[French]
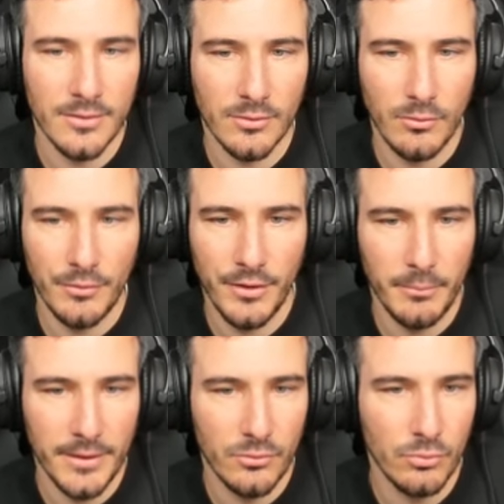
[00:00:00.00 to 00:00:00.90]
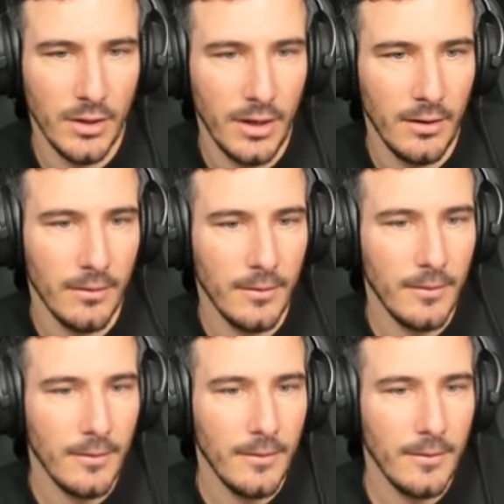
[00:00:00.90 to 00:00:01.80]
C'est ce qu'on va faire. Matsuda,
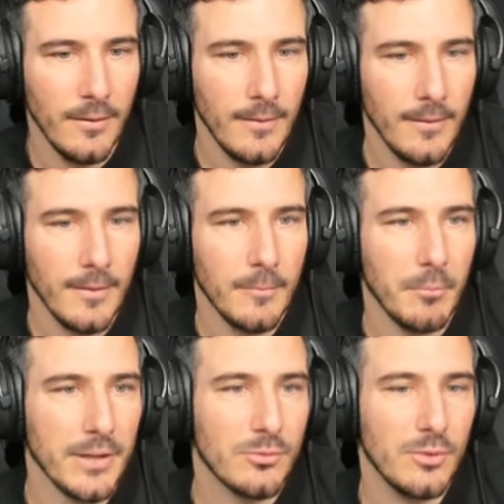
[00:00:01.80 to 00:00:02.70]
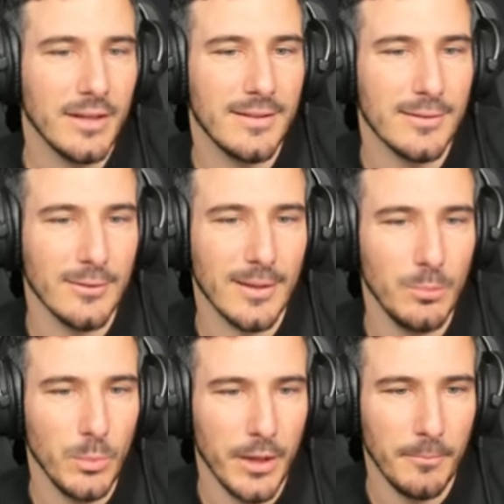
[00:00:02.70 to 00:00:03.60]
Matsuda qui
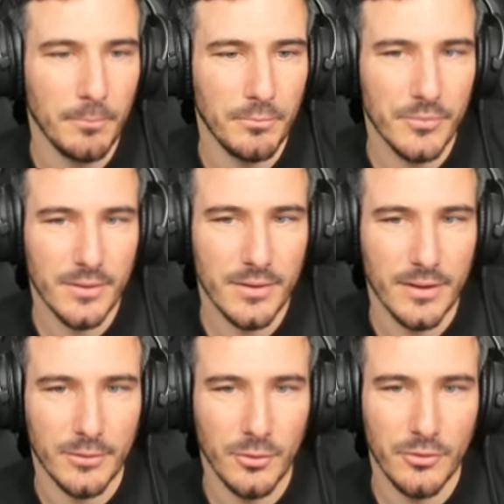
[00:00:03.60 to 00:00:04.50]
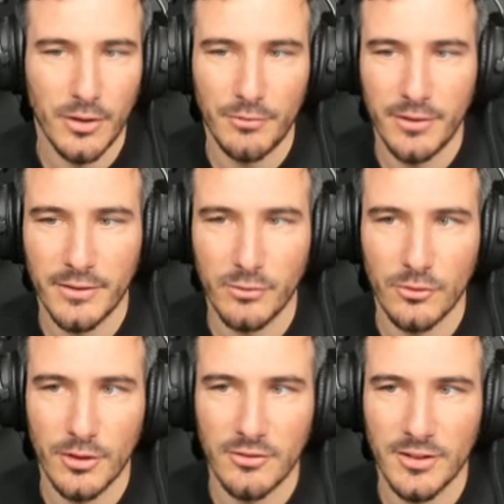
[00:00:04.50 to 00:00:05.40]
s'entraîne bien. 14 ans réflexe, 11
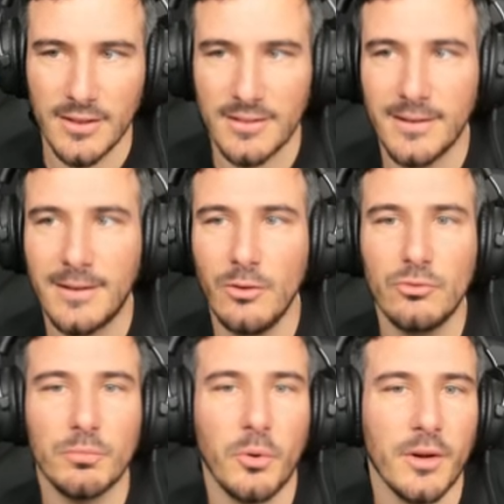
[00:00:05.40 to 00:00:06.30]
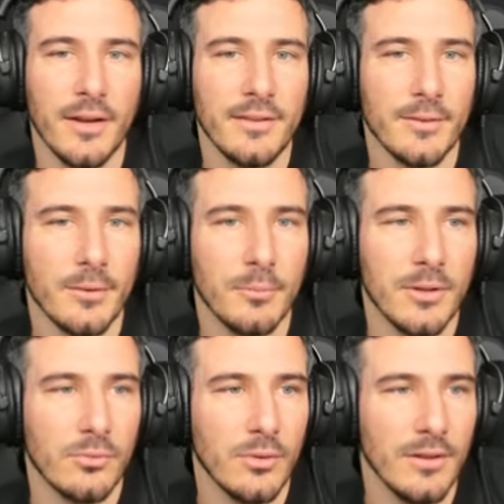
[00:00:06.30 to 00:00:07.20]
en agité. C'est quand que tu progresses, euh,
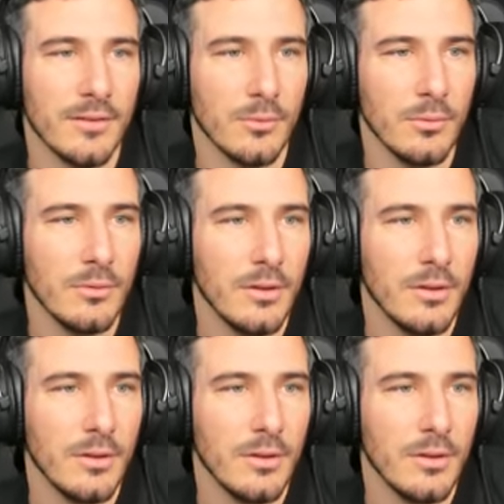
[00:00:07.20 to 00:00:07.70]
Matsuda, sinon